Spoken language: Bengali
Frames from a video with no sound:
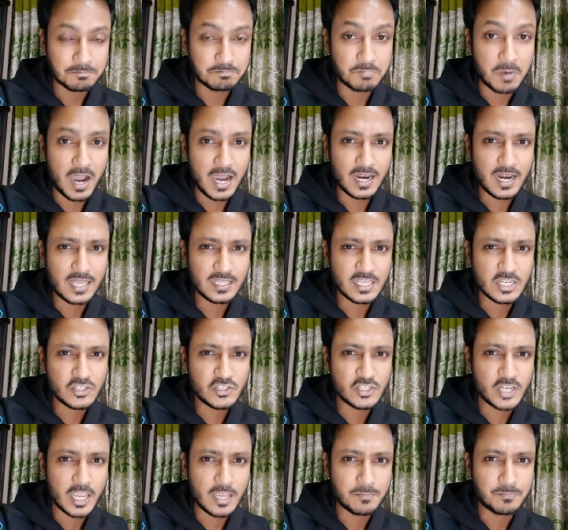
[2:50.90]
বাংলাদেশ
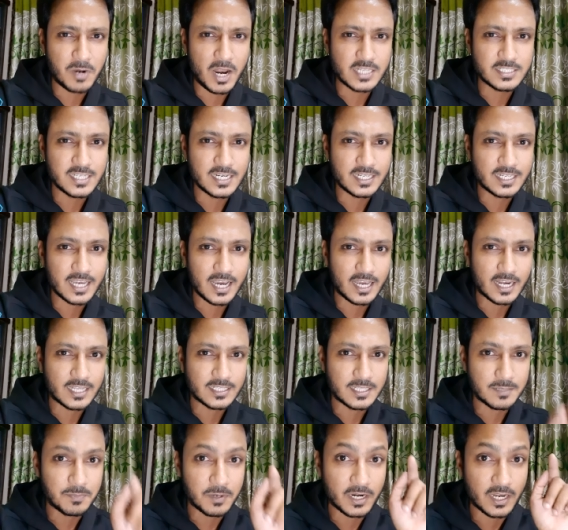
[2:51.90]
সেই ব্রাজিলকে
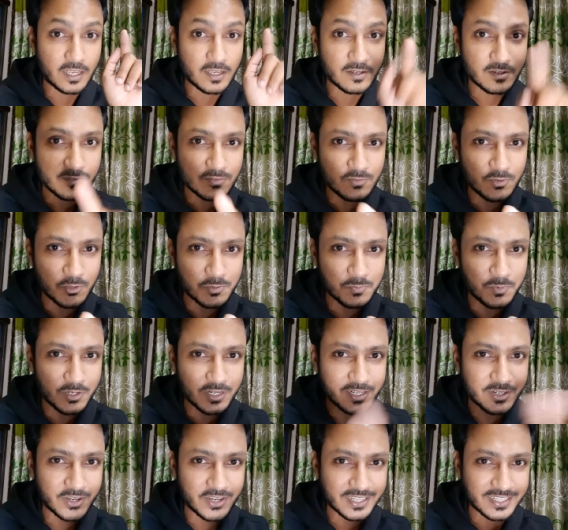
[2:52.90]
হারাতে পারে
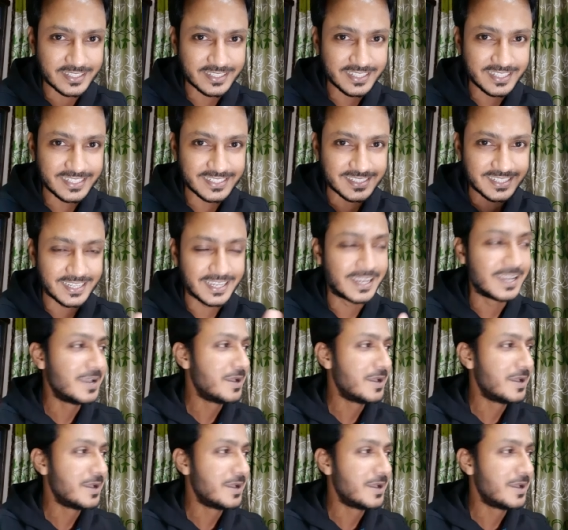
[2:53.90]
ফুটবলে নয় ক্রিকেটে